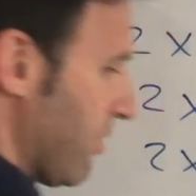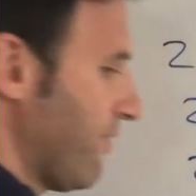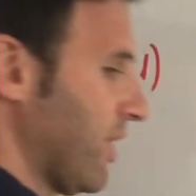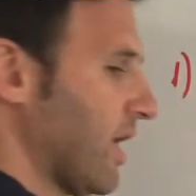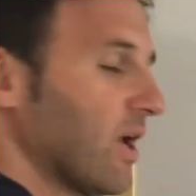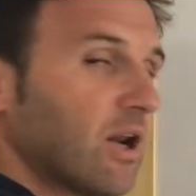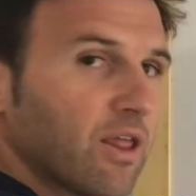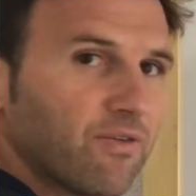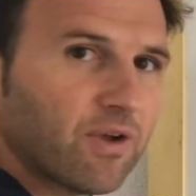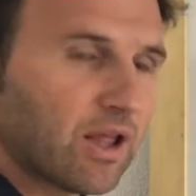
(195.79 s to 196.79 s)
Fijar la
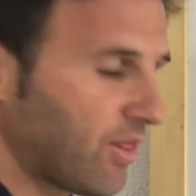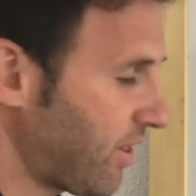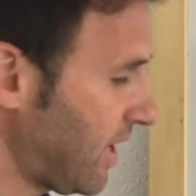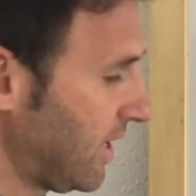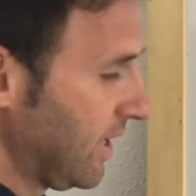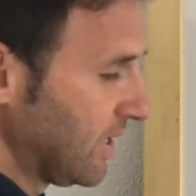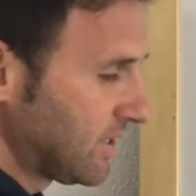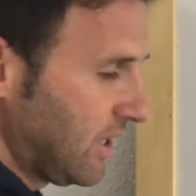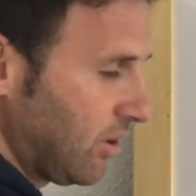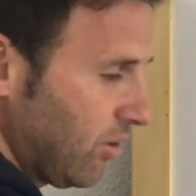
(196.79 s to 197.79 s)
diferencia.
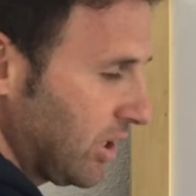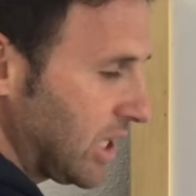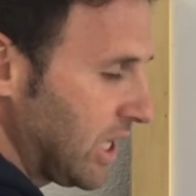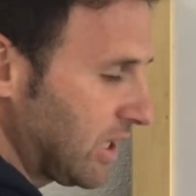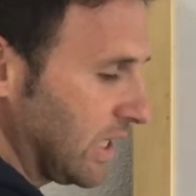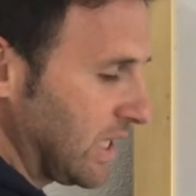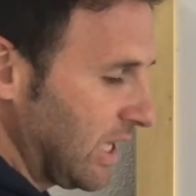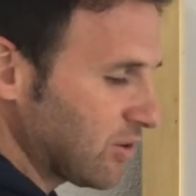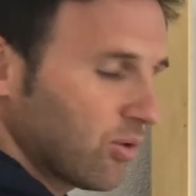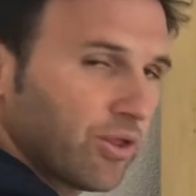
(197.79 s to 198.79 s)
Si no entra el 3 en
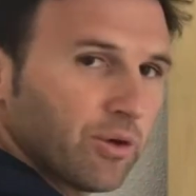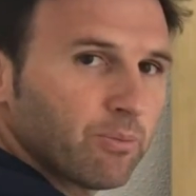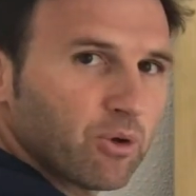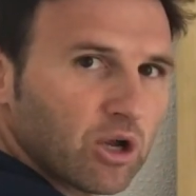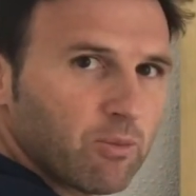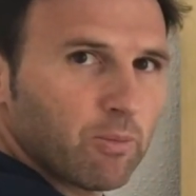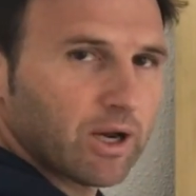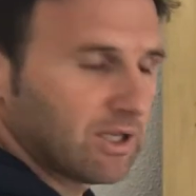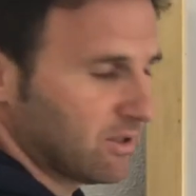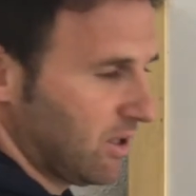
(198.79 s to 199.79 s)
la solución, ponemos
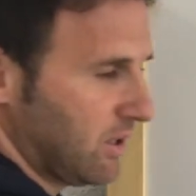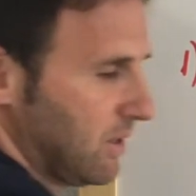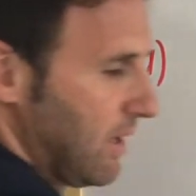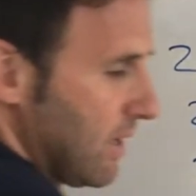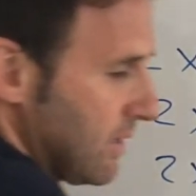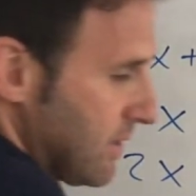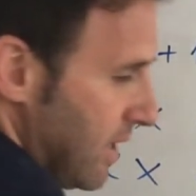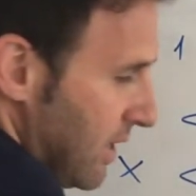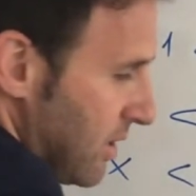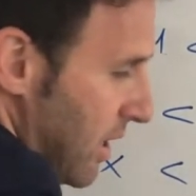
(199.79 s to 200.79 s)
paréntesis. Si
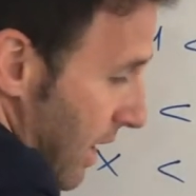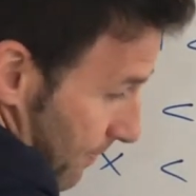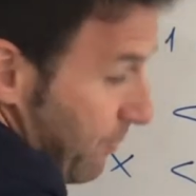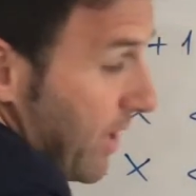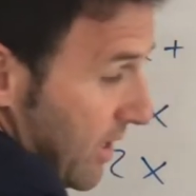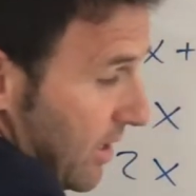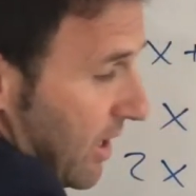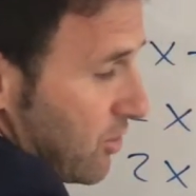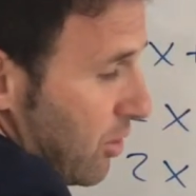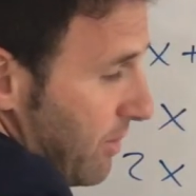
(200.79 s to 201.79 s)
entra, en este
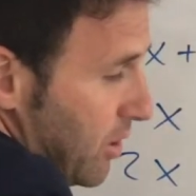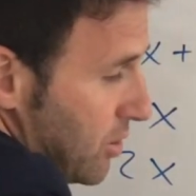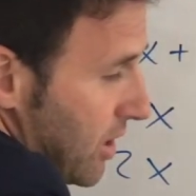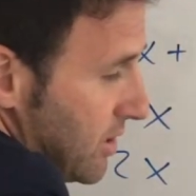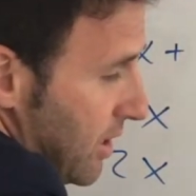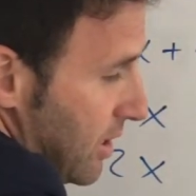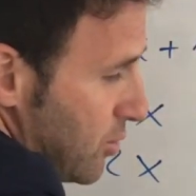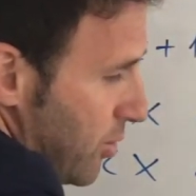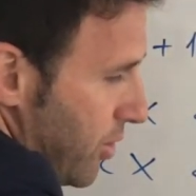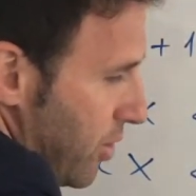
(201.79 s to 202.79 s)
caso, el menos 3 en la
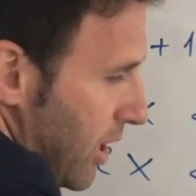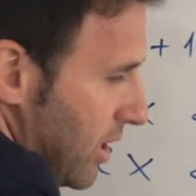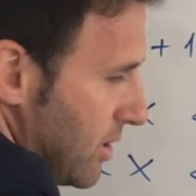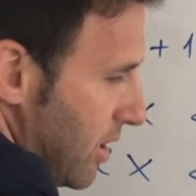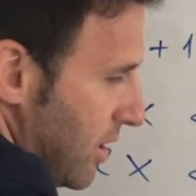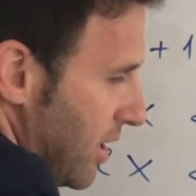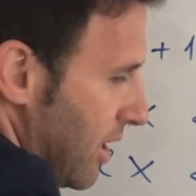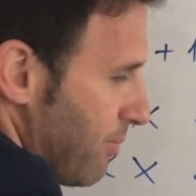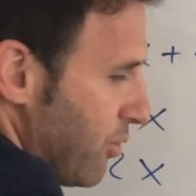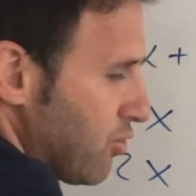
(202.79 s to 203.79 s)
solución, aquí se cierra
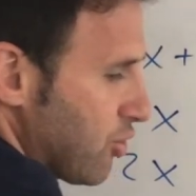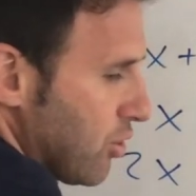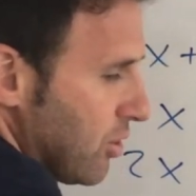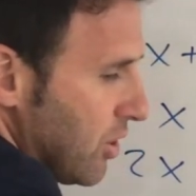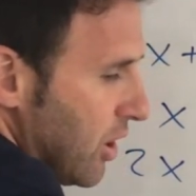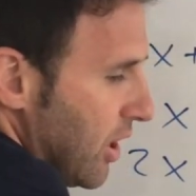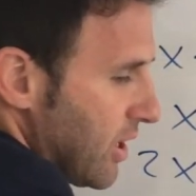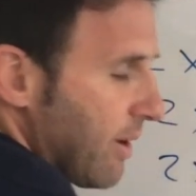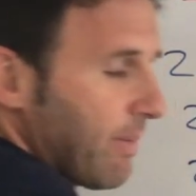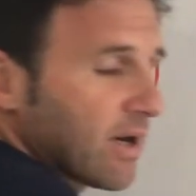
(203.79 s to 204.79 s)
el punto
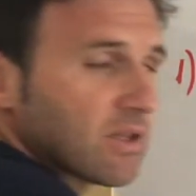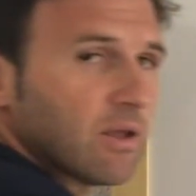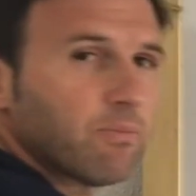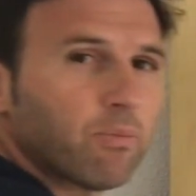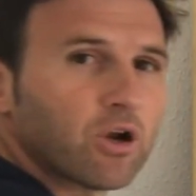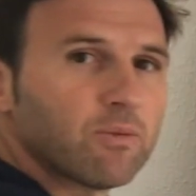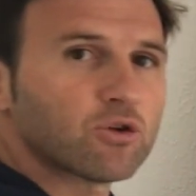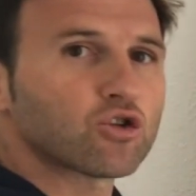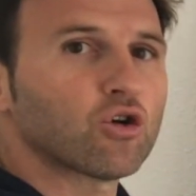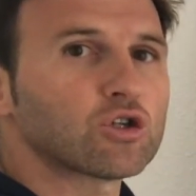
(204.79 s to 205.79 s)
y aparte
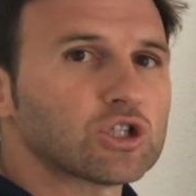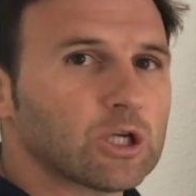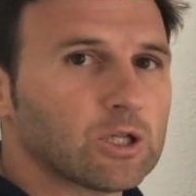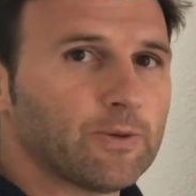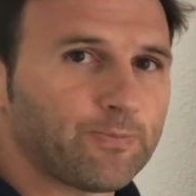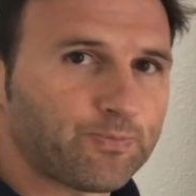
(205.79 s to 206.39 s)
ponemos corchete.